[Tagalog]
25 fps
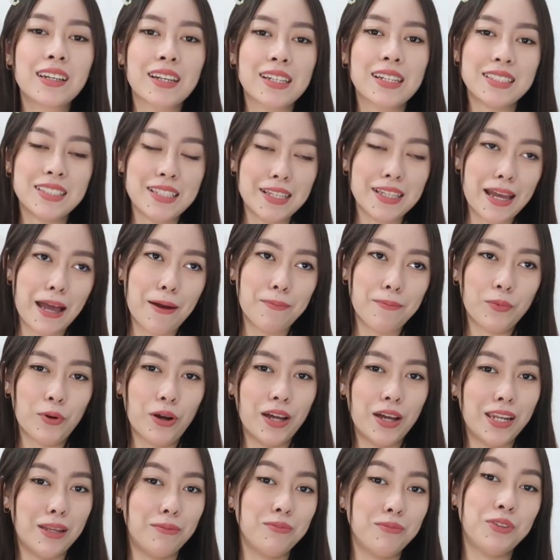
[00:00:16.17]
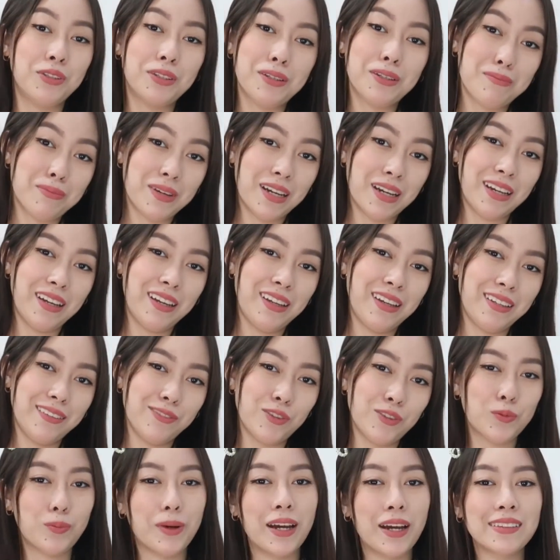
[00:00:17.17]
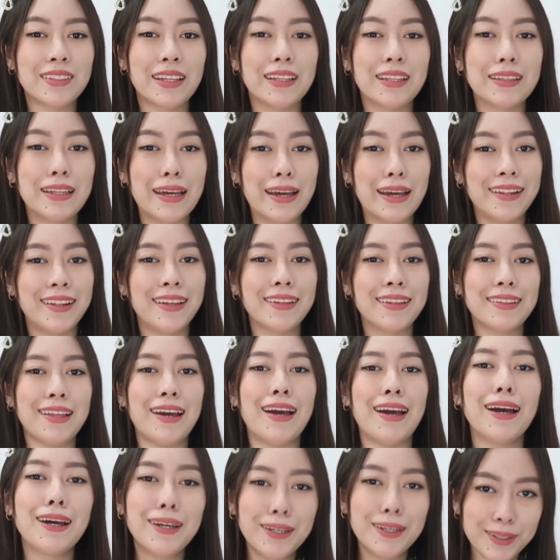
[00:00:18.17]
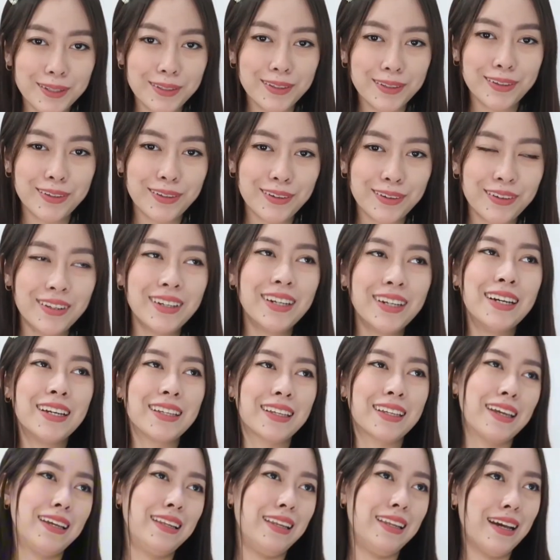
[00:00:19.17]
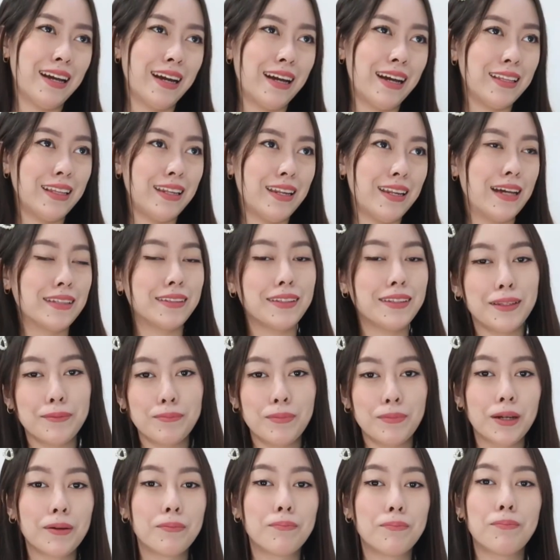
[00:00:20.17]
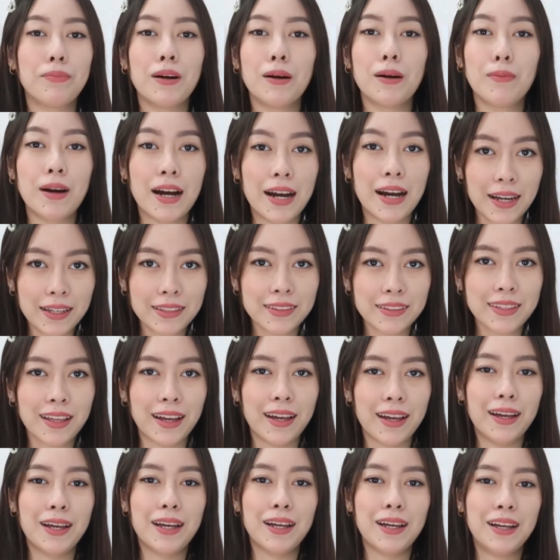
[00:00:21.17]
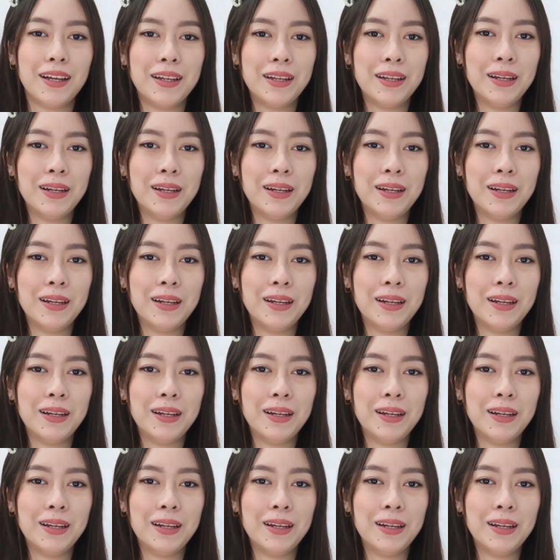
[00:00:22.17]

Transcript: Kasi nga po, alam nyo naman, tumatanda na tayo. Kailangan na natin magpabata.